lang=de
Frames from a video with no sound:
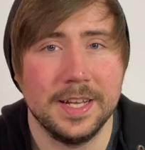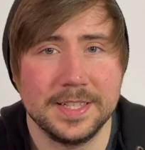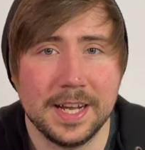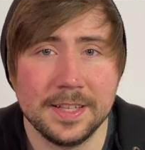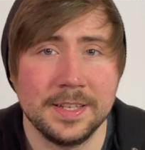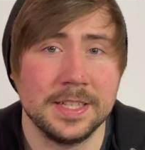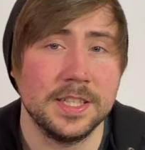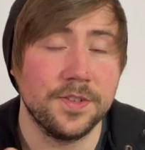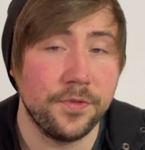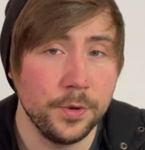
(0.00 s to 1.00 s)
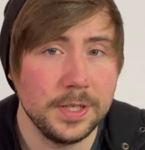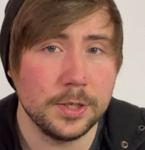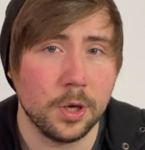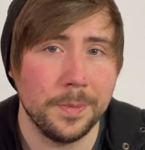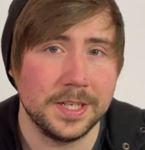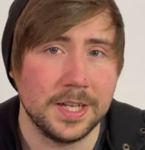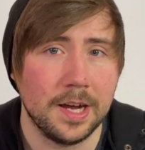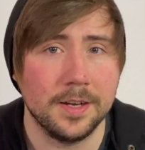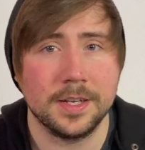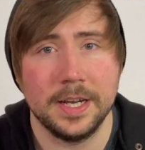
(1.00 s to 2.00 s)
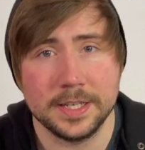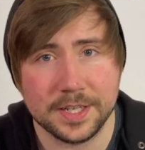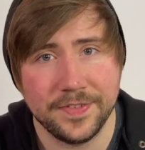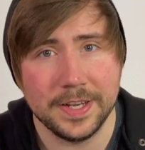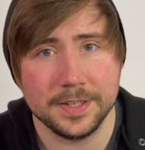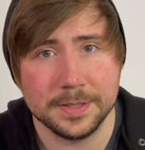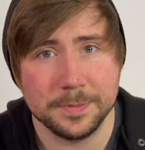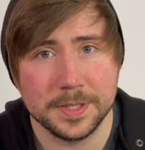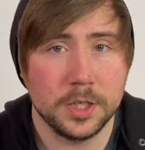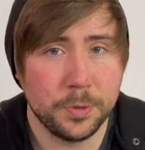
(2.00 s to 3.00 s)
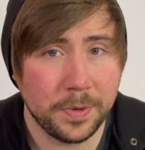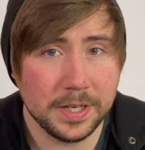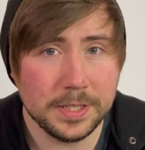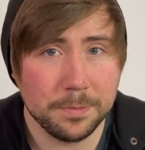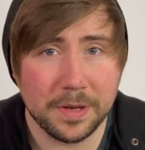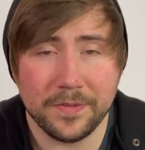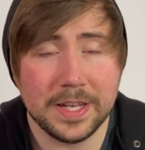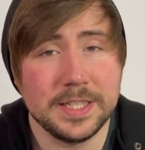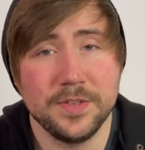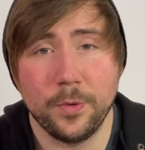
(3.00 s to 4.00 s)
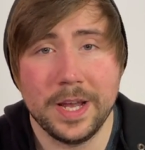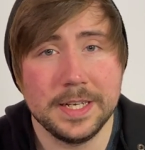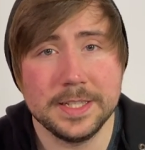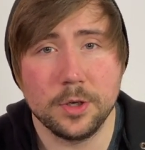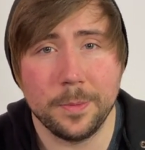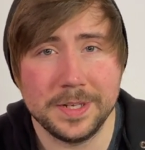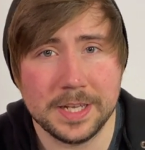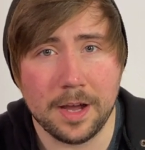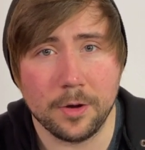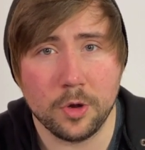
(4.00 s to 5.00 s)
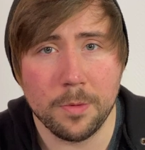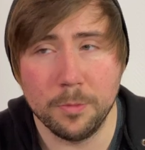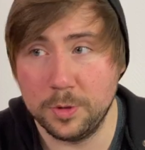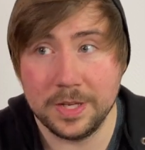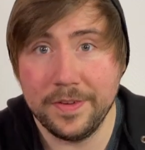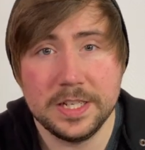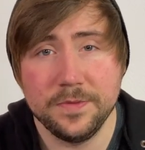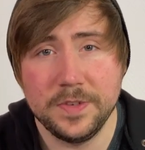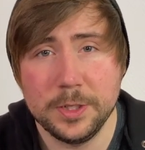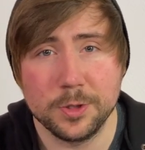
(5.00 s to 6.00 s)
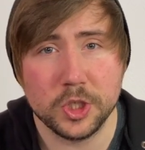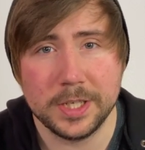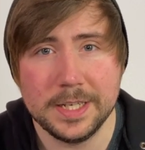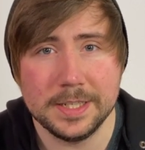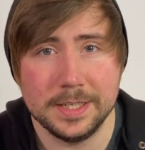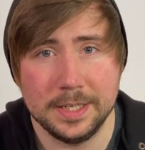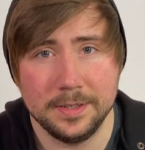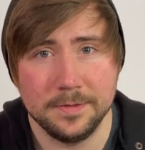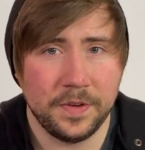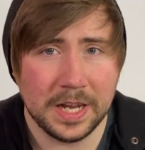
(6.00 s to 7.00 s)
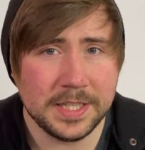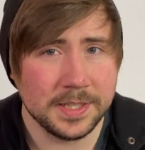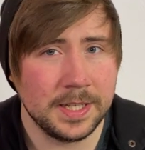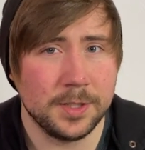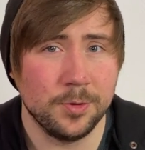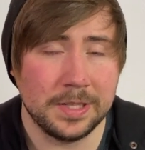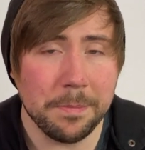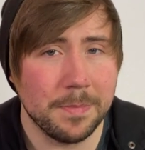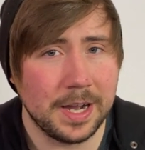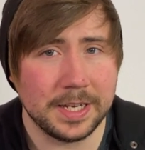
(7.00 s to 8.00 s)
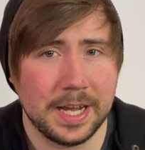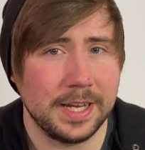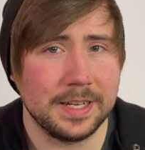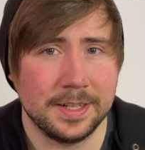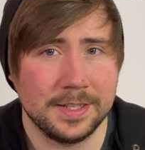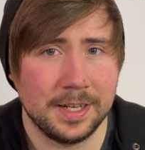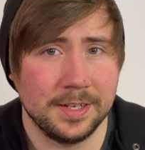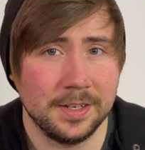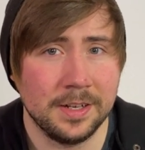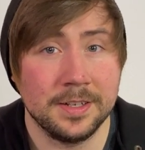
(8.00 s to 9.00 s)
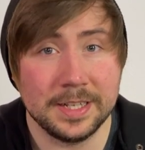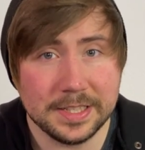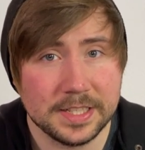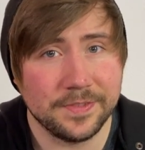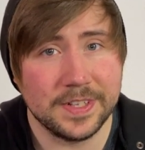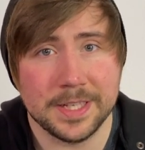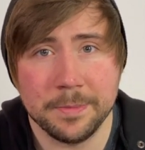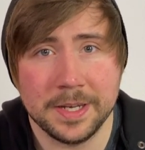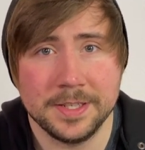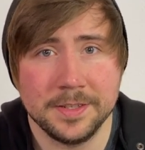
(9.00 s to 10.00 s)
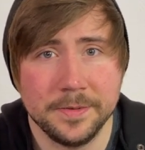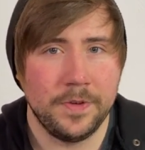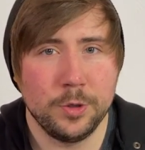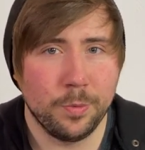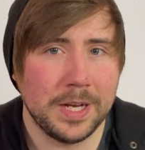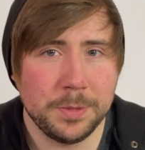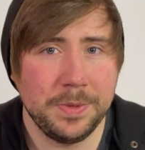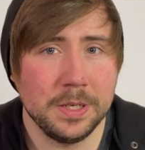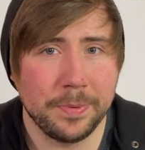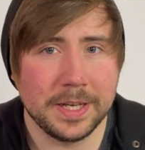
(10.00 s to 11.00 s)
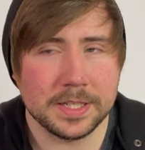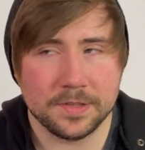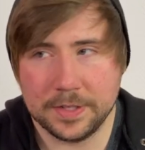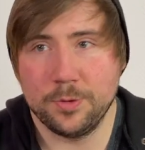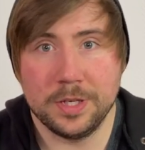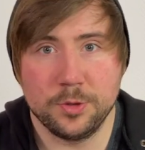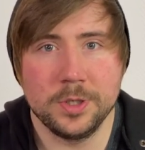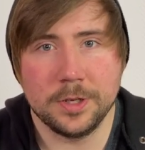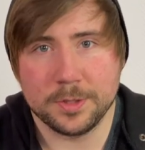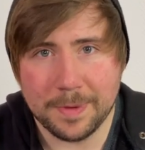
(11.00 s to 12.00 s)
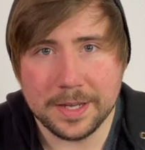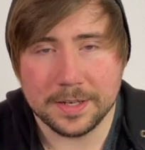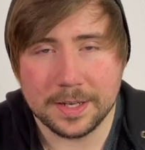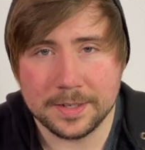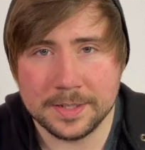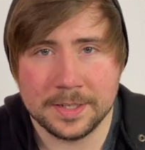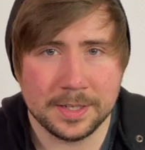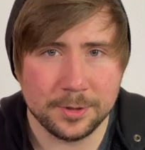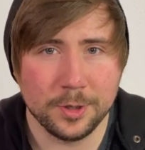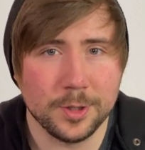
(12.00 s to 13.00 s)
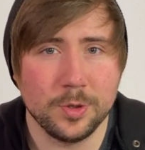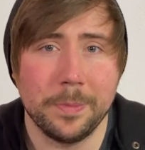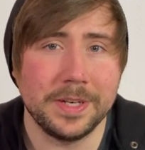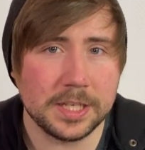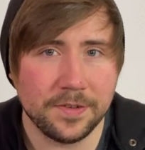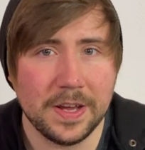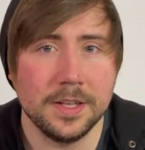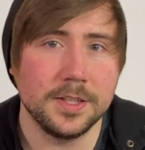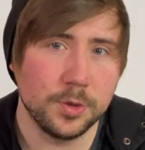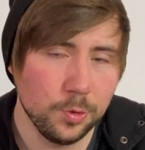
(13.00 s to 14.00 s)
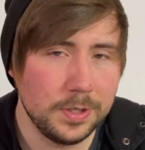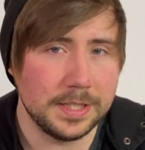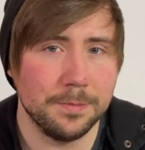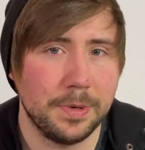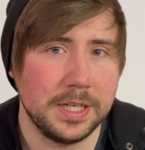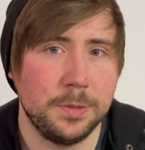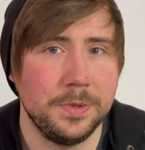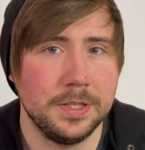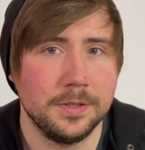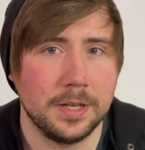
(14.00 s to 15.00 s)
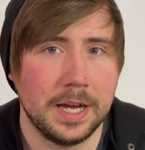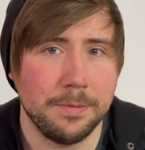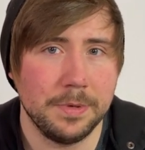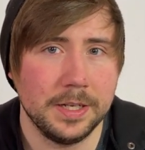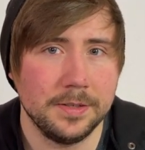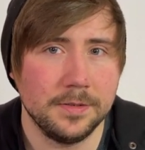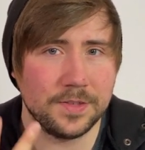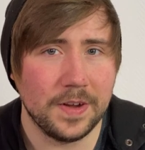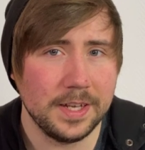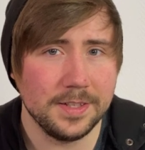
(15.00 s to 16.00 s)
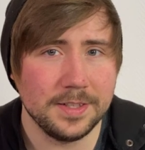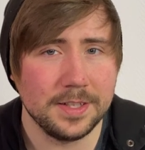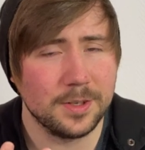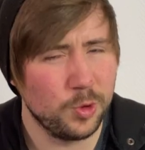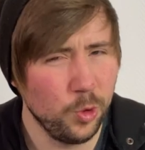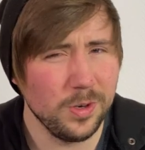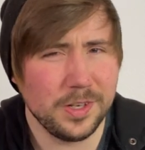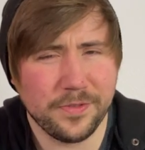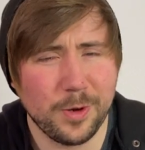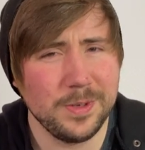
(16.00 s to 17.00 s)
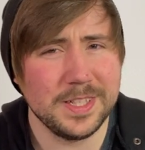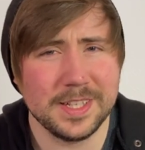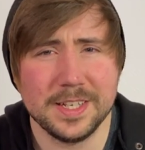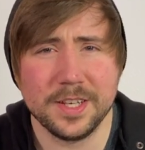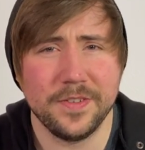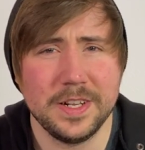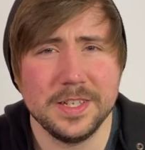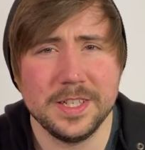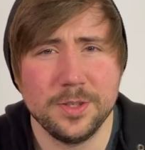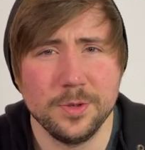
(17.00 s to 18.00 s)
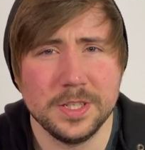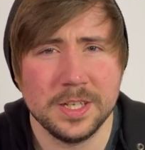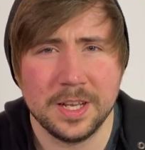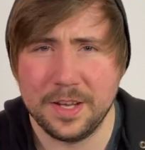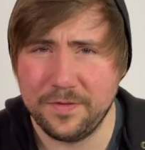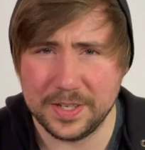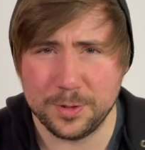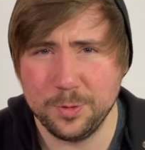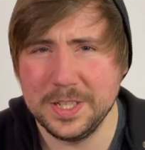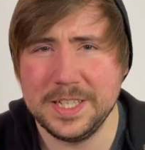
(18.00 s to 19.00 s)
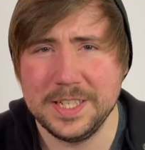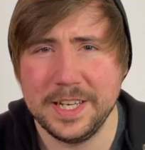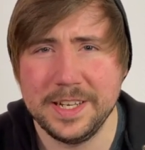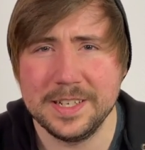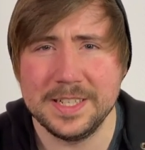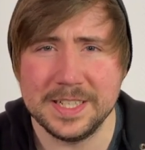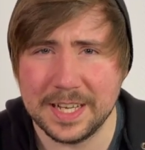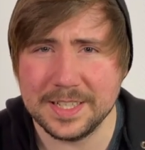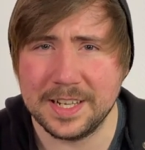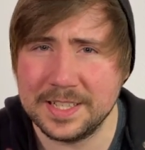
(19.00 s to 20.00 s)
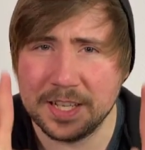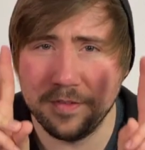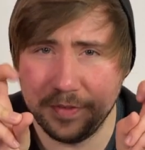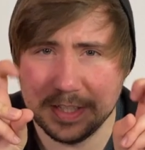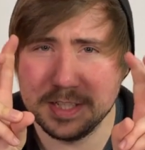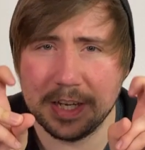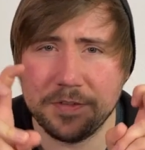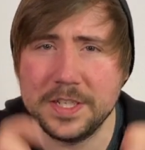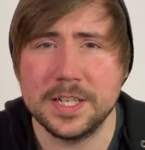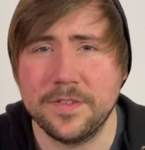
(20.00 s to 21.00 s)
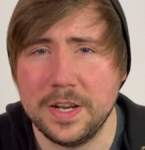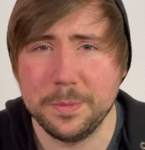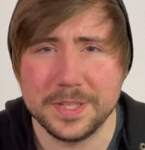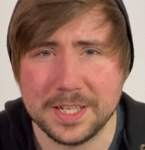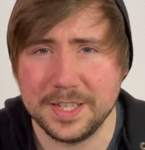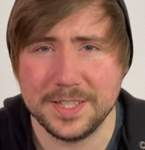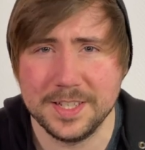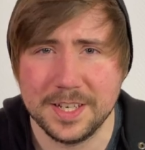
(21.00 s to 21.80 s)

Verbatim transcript: Er sagte, dass es für die Kommentare keine Quelle gibt. Sprich, man weiß nicht, woher diese Kommentare kommen. Unter welchen Videos stehen die denn? Vielleicht ist der Zusammenhang ja ein ganz anderer. Das ist, was er meinte. Wenn du Beispiele bringst, was du ja durchaus machen kannst, dann solltest du aber die Quelle zu diesen Beispielen einblenden. Zweitens, KuchenTV liest seine Quellen nicht durch. Warst du nicht diejenige, die das als wissenschaftliche Quelle bezeichnet